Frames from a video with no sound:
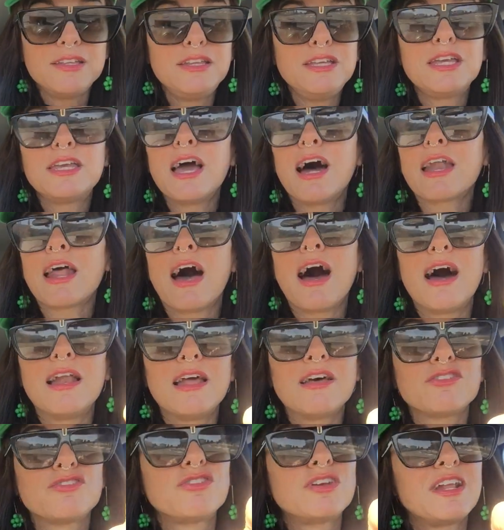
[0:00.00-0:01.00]
di dichiarare,
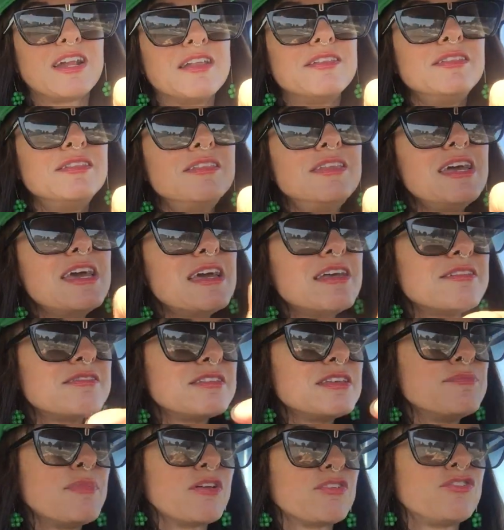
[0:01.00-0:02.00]
la
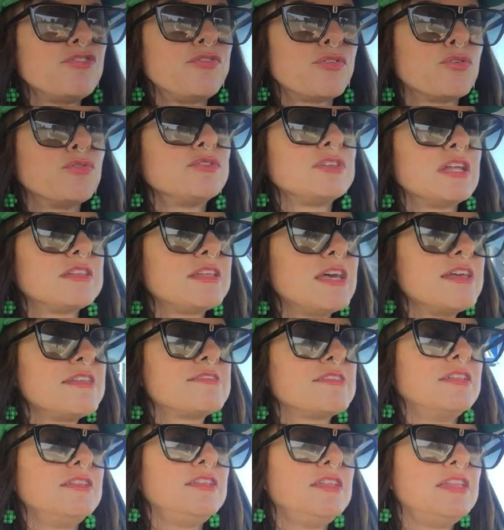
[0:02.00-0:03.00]
grandissima
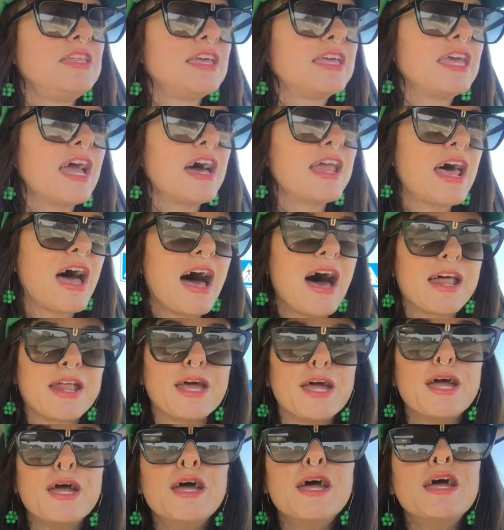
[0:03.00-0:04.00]
sfrontatezza di
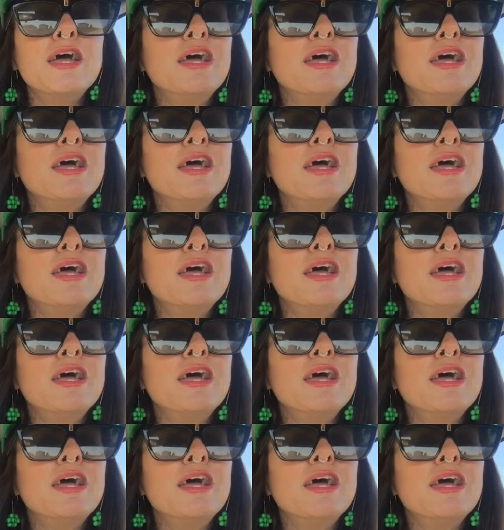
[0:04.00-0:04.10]
dichiarare